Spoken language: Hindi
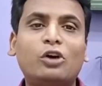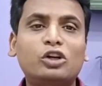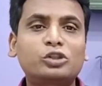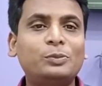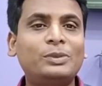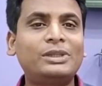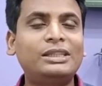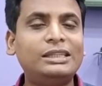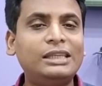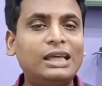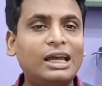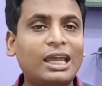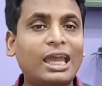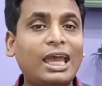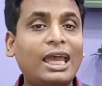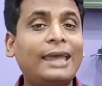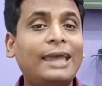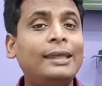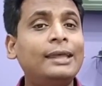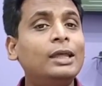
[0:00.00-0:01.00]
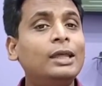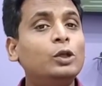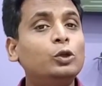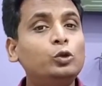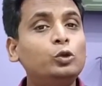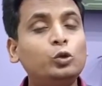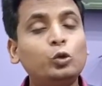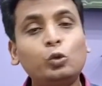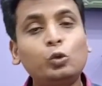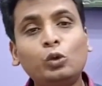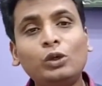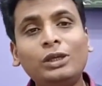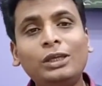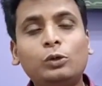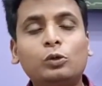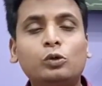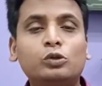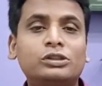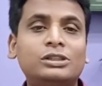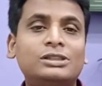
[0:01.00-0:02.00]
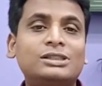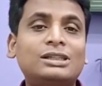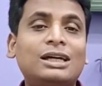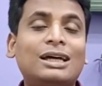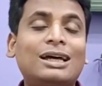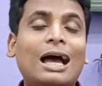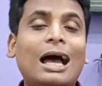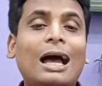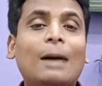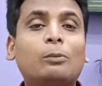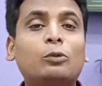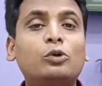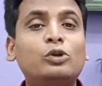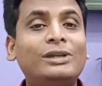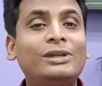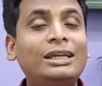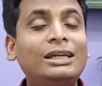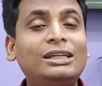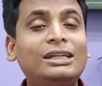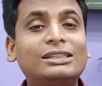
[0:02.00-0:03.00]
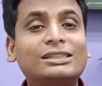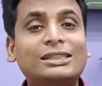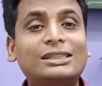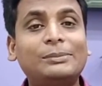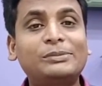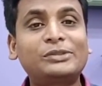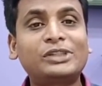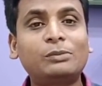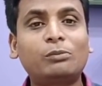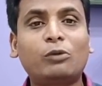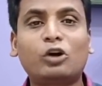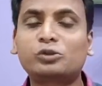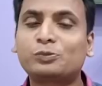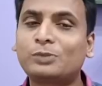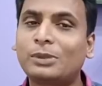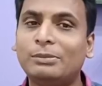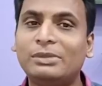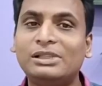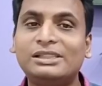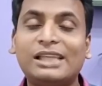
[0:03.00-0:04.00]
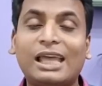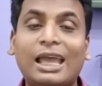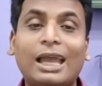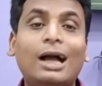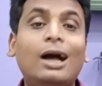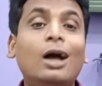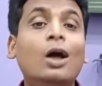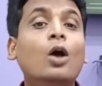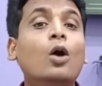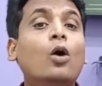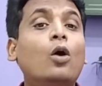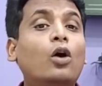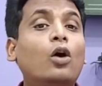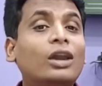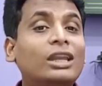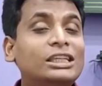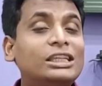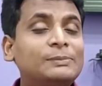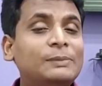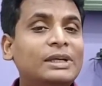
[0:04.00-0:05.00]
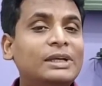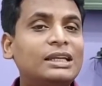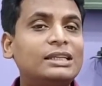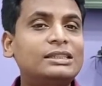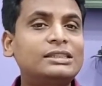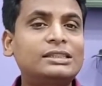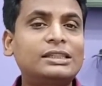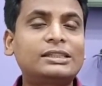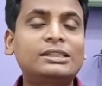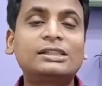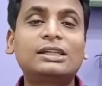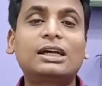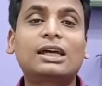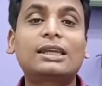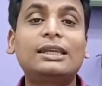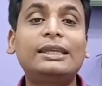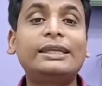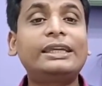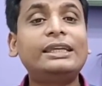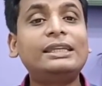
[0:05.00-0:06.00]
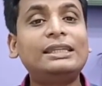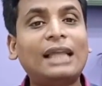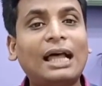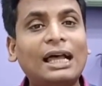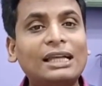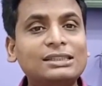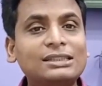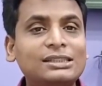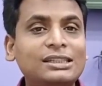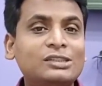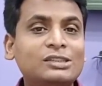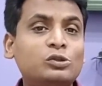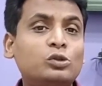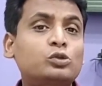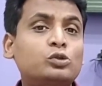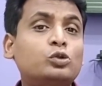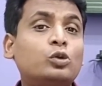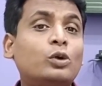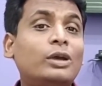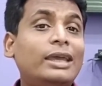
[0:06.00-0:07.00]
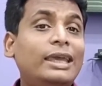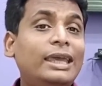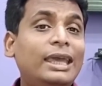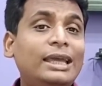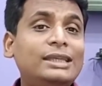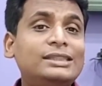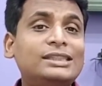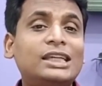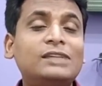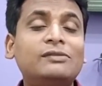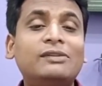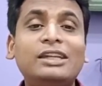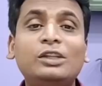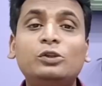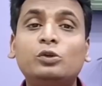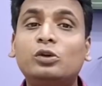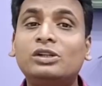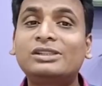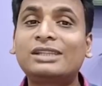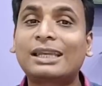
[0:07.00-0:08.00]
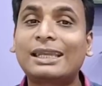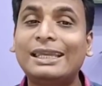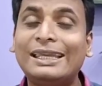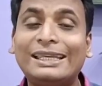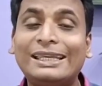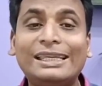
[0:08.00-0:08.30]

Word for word: बॉक्स पे दिया गया है दोनों ही कोर्सेज का आपको लिंक डिस्क्रिप्शन बॉक्स पे मिल जाएगा और इसमें रजिस्ट्रेशन करने की लास्ट डेट दोस्तों एक जनवरी दो है